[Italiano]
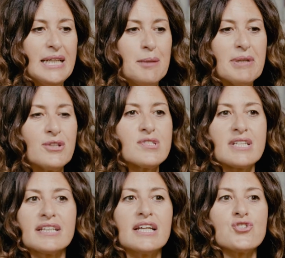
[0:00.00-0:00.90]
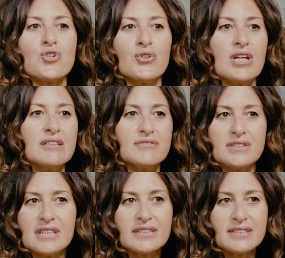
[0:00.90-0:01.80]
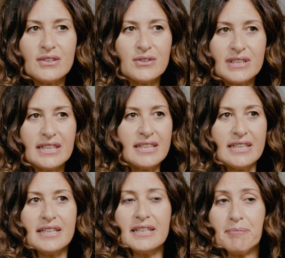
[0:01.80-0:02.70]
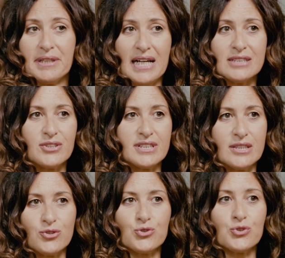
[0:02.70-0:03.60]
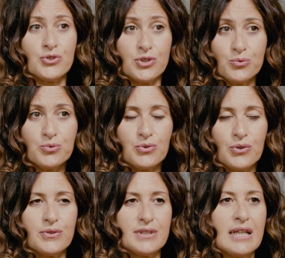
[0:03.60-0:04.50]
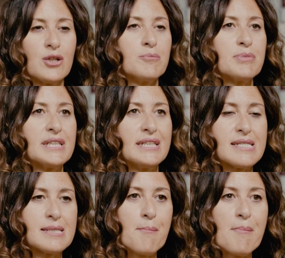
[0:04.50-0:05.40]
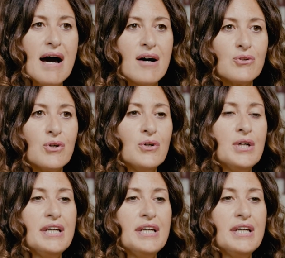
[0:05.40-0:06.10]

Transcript: Il piano strategico della Fondazione, che peraltro è stato sostenuto dalla Compagnia di San Paolo,